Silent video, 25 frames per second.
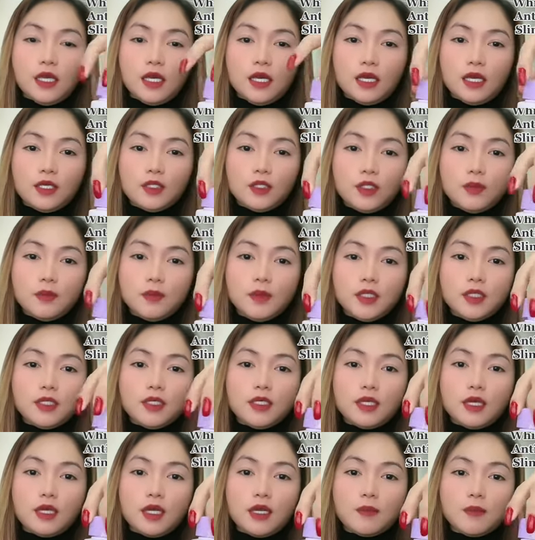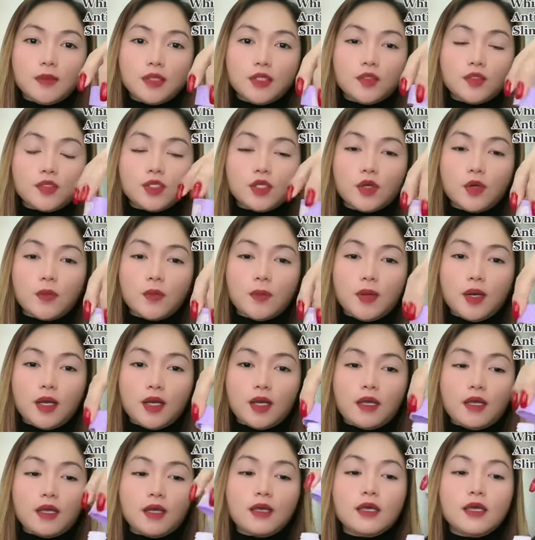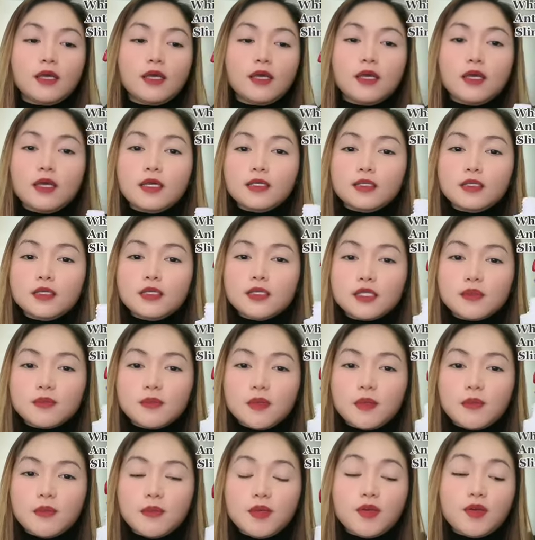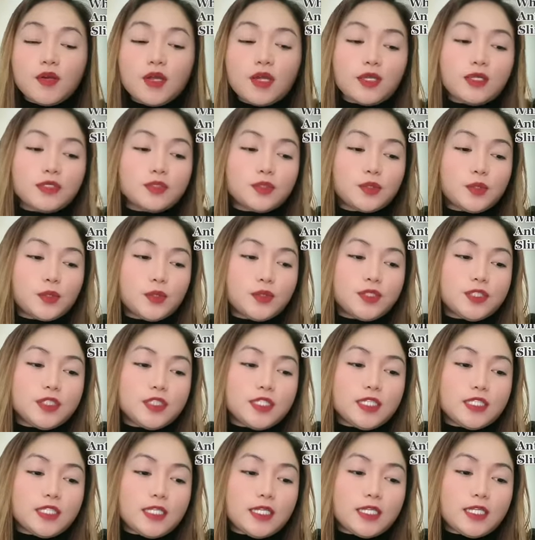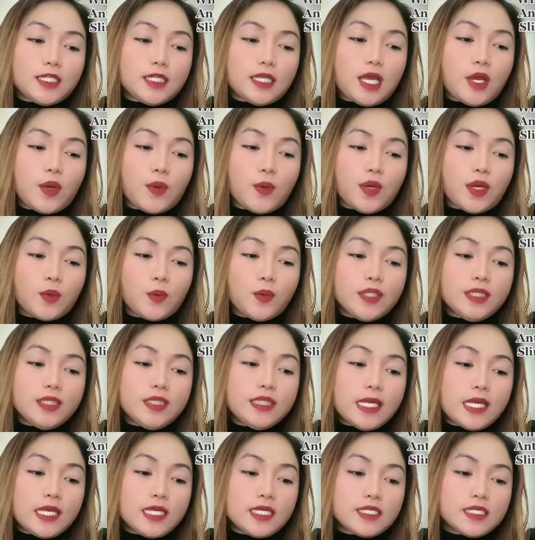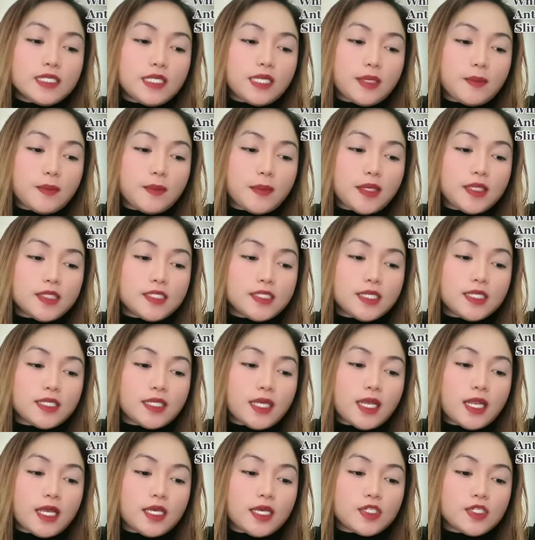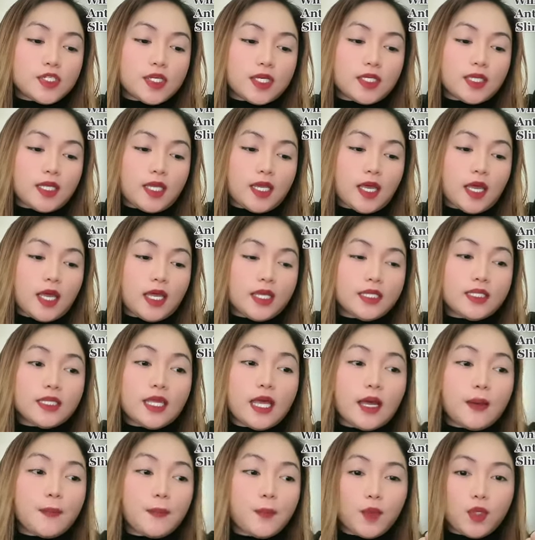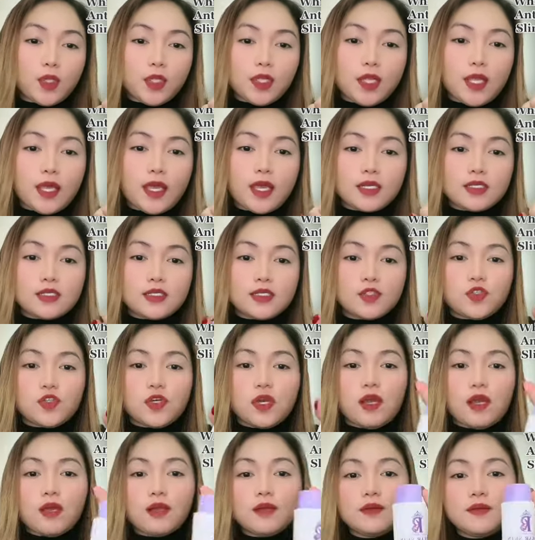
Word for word: Ito naman ang ginagamit ko sa umaga. This is my miracle toner na tinatawag with niacinamide, centella asiatica, and apple extract.